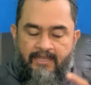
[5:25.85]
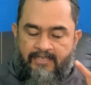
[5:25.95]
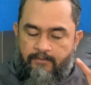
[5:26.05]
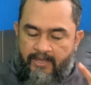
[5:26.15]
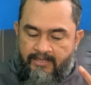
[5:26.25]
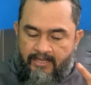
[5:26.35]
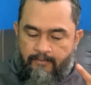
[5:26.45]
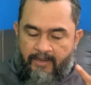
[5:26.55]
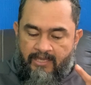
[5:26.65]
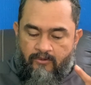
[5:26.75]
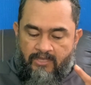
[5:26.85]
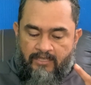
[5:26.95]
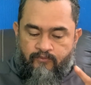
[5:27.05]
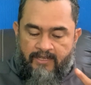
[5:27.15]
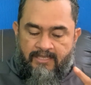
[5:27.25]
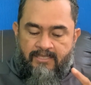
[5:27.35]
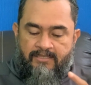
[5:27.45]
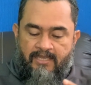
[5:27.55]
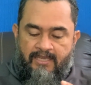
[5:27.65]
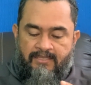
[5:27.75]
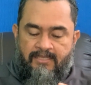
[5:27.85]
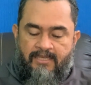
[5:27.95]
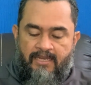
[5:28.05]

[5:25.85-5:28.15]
les advierte del peligro de las falsas enseñanzas